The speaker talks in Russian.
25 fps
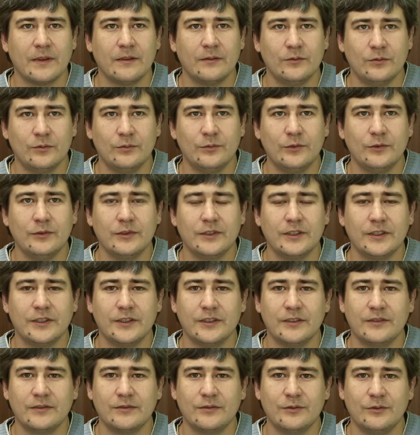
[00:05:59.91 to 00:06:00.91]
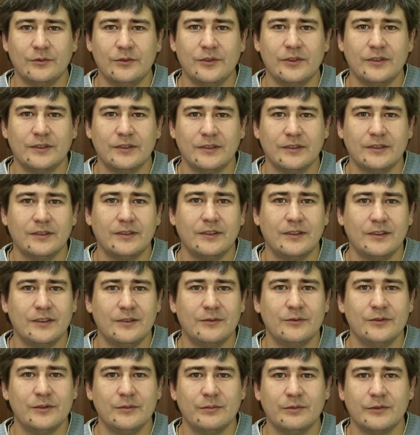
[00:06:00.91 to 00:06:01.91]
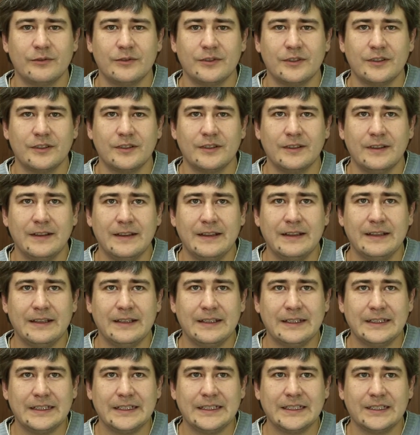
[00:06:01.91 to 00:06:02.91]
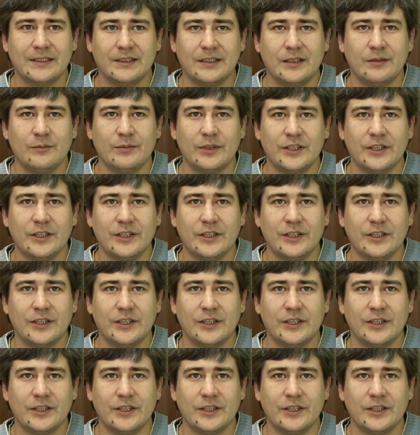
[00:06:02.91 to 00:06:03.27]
Ну, много таких точек, где люди просто там